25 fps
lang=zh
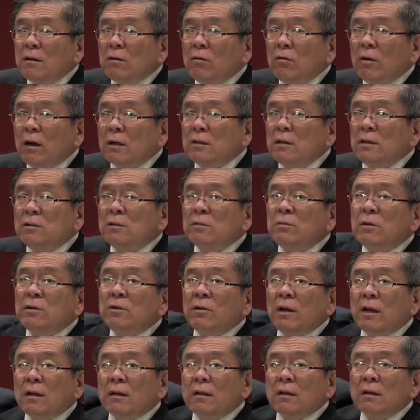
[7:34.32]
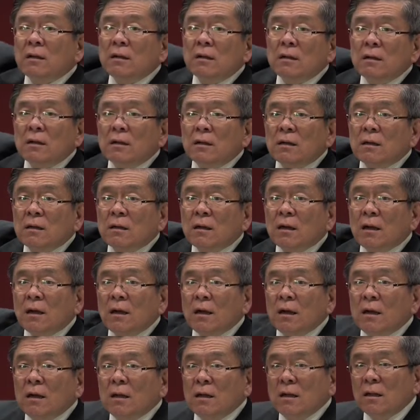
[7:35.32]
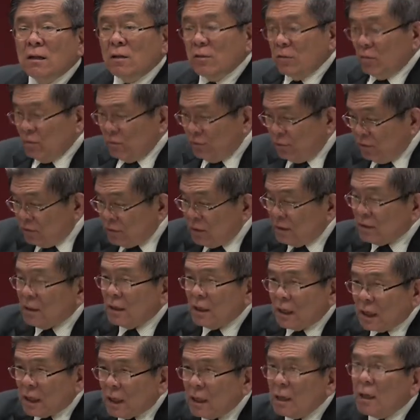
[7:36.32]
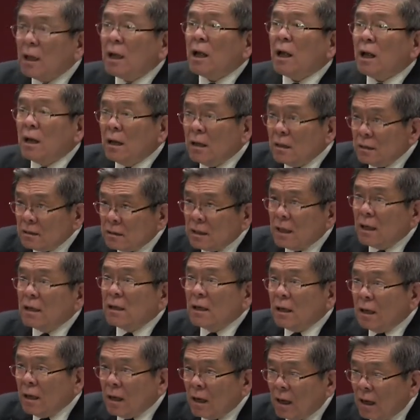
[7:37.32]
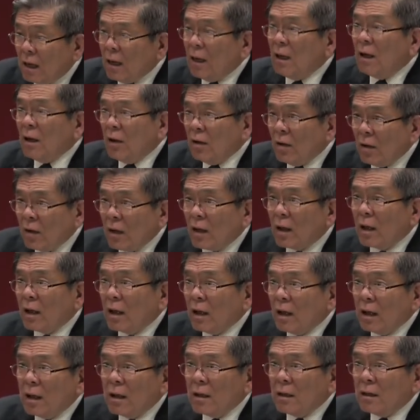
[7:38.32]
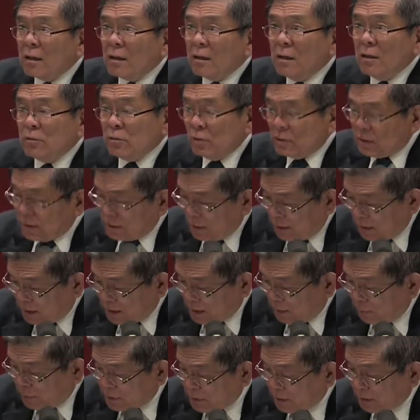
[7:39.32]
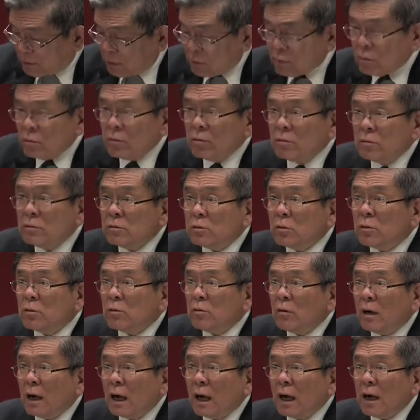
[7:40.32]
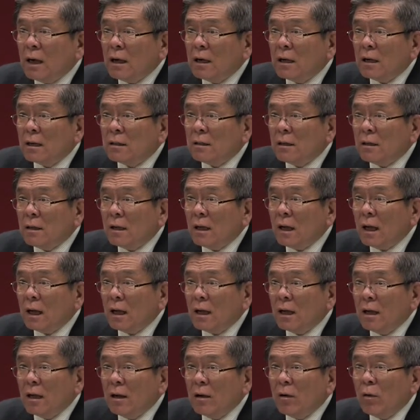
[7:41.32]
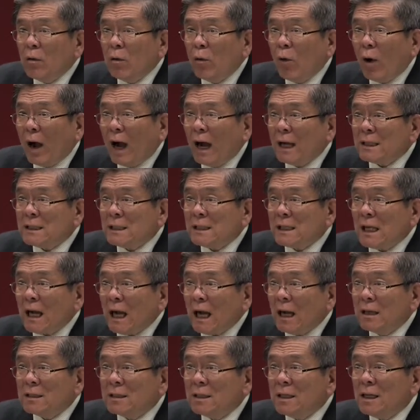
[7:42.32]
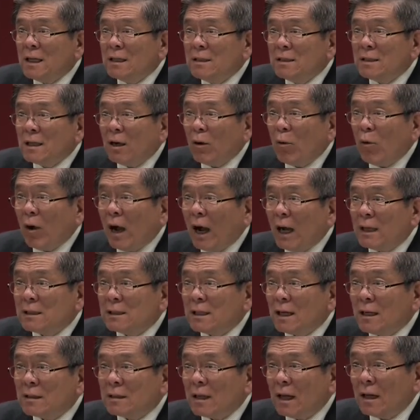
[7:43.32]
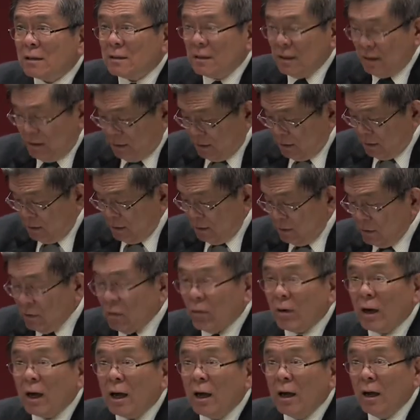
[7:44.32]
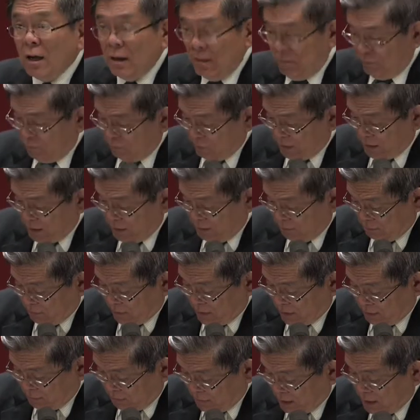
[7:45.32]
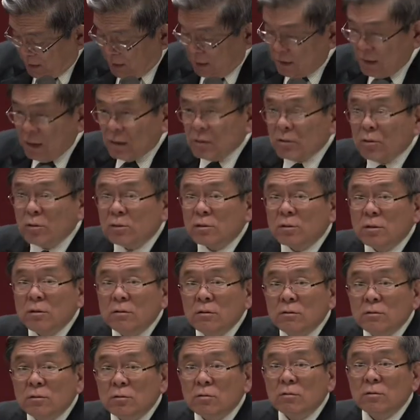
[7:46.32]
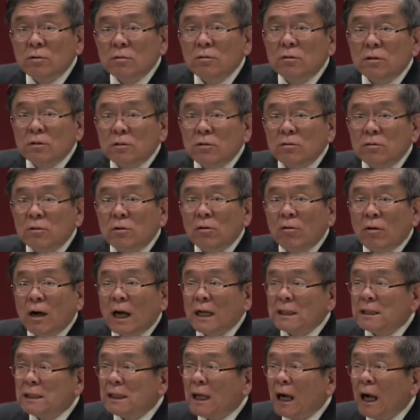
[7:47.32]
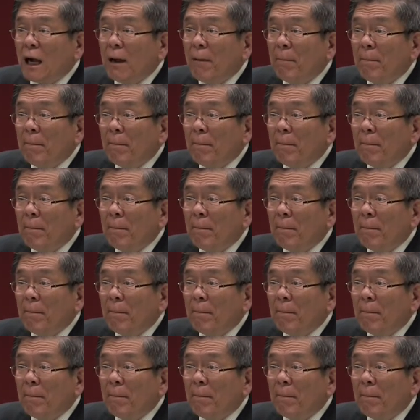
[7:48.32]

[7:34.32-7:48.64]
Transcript: 皇帝这么远，啊，一个农夫在那里耕田插秧，OK，你说在那里找不找到中中华啊华夏天下华夏大地有啊，每每每一个秧都是中国都是华夏，